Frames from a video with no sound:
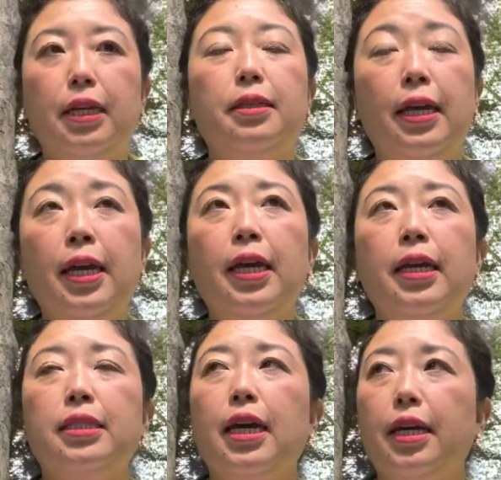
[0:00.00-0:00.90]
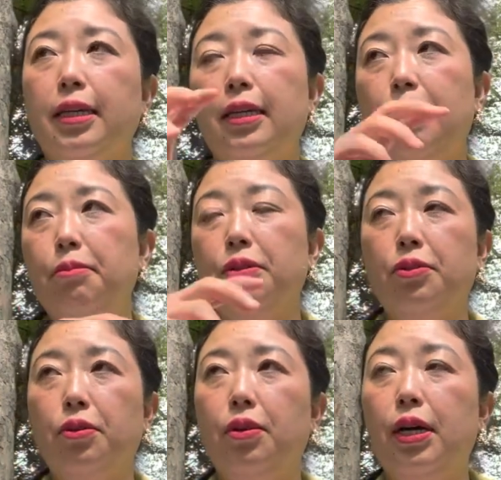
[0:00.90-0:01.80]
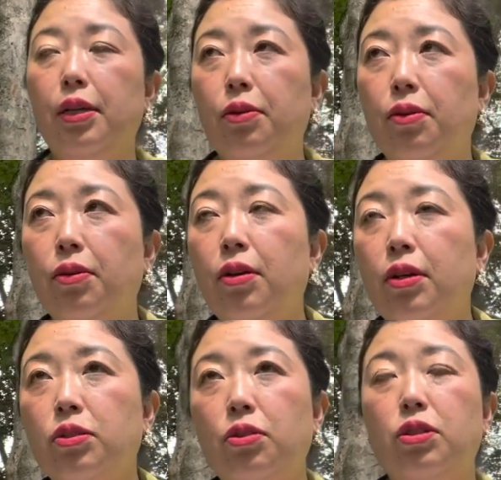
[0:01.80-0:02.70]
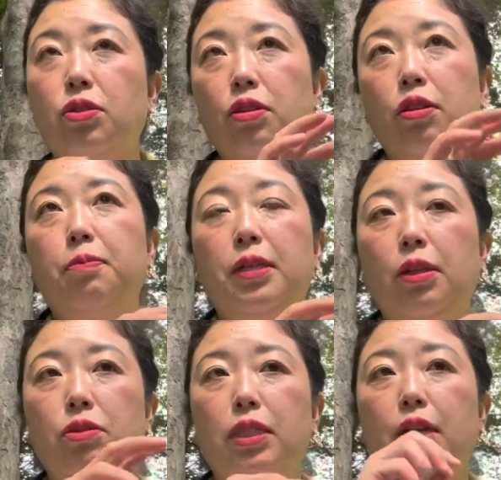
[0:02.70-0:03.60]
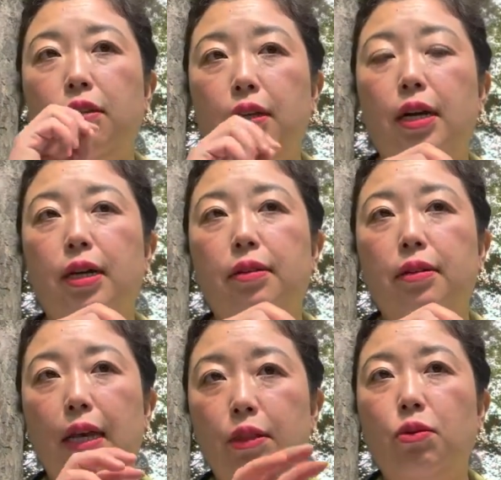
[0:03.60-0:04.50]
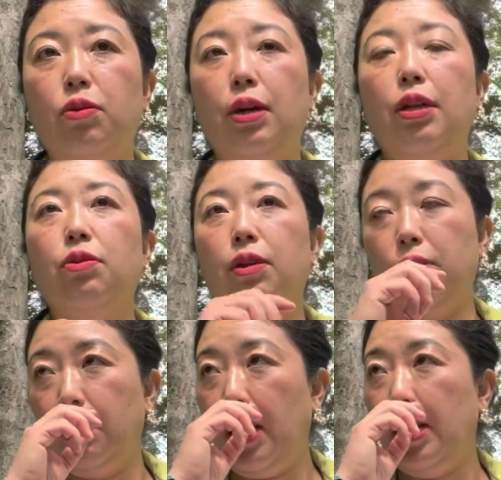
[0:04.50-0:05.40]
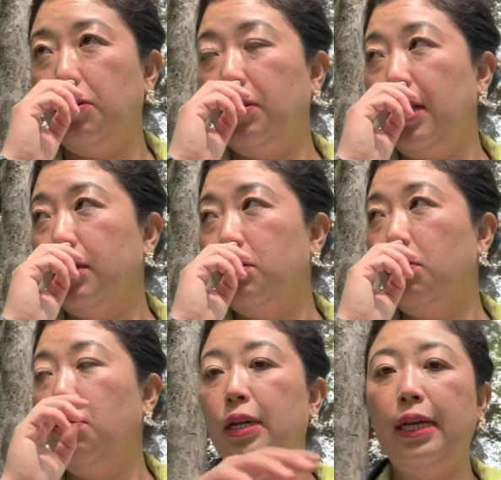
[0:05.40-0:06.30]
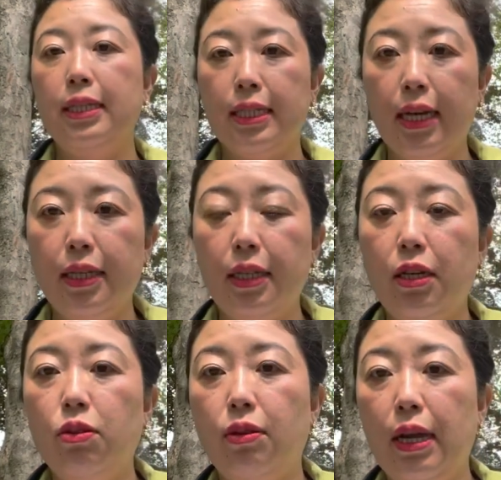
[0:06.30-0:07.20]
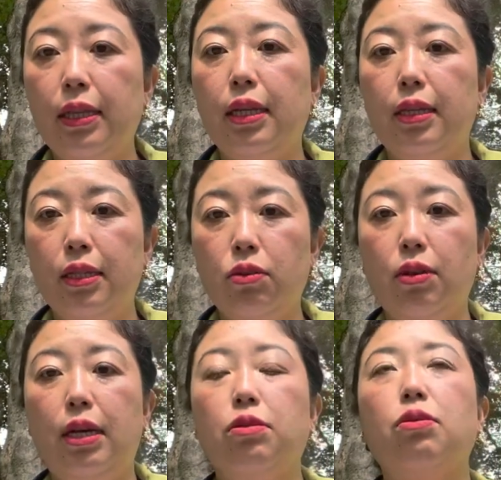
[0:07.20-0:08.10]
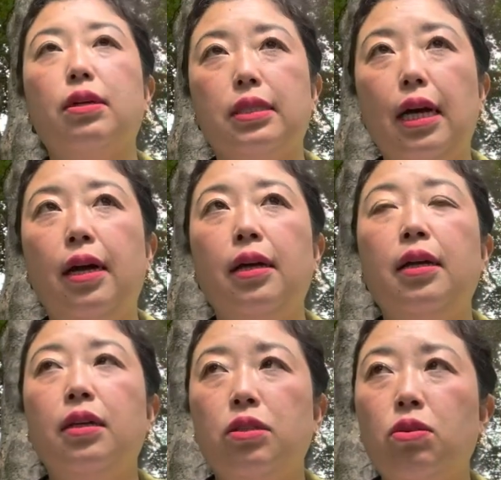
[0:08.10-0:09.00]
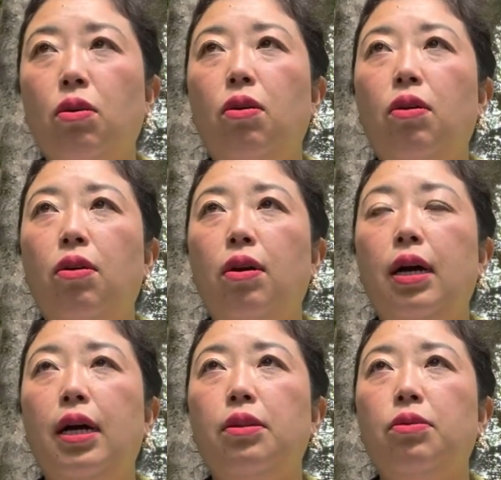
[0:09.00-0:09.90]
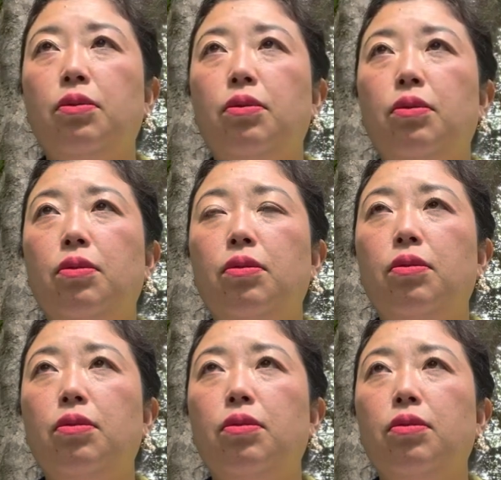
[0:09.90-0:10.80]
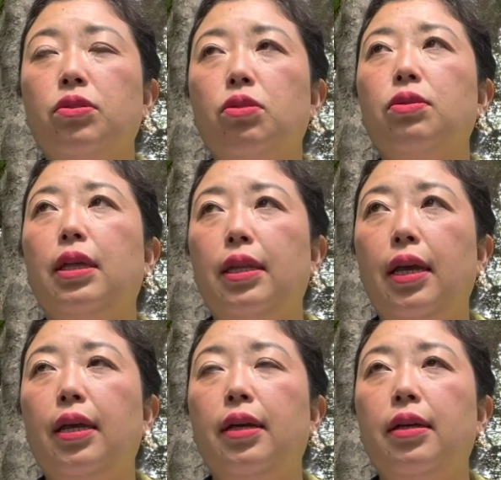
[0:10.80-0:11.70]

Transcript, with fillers: ね、じゃあ、ギャンブルの、あの、そういう自助グループ、家の近くでは、ね、どういうのがあるのかとか、あとなんかその、オンラインで参加できるのがあったらね、それやるとかさ、そう、あのー、そうだね。